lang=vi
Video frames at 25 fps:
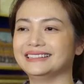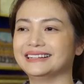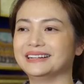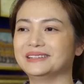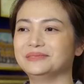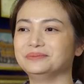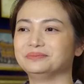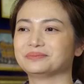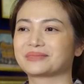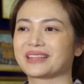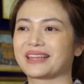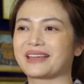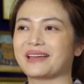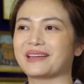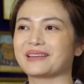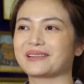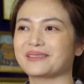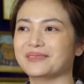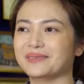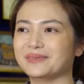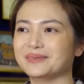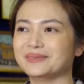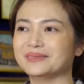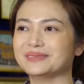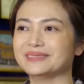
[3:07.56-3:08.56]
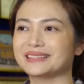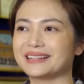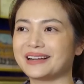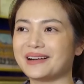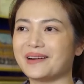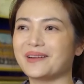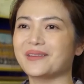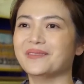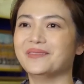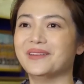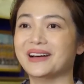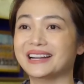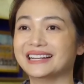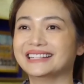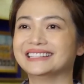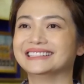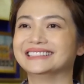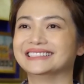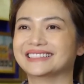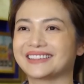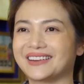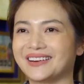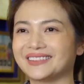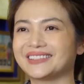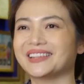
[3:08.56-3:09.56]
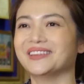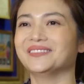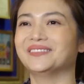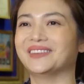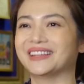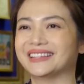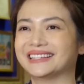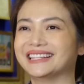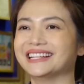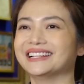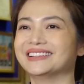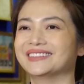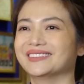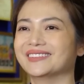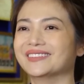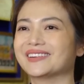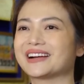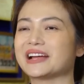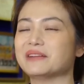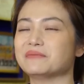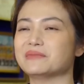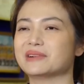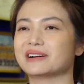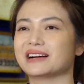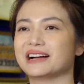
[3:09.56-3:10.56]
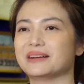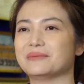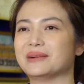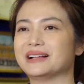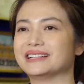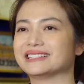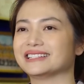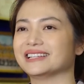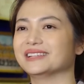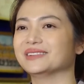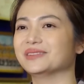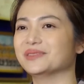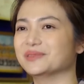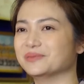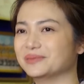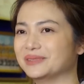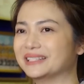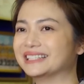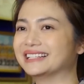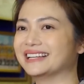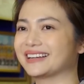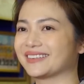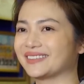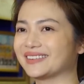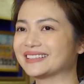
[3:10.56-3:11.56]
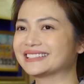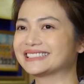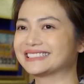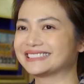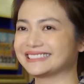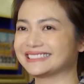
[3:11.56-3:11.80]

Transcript: thì uh, ờ, kiều anh cũng có phần có thêm phần thích thú khi mà người bạn diễn của mình là